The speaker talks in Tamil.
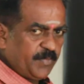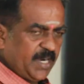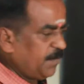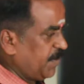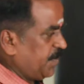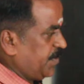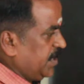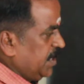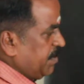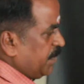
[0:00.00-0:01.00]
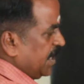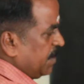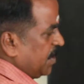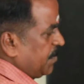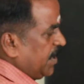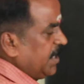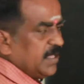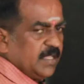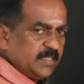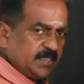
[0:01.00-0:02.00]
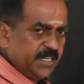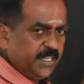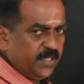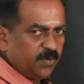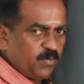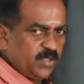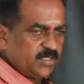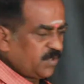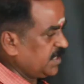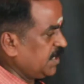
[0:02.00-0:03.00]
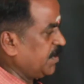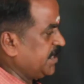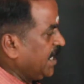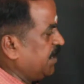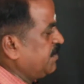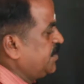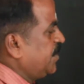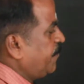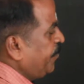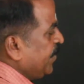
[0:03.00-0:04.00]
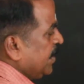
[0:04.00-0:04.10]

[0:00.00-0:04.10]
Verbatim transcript: மணல் பரப்பு இப்போ மணல் பரப்பில் தண்ணி உறிஞ்சுங்கிறது நம்மளுக்கு தெரிஞ்ச விஷயம்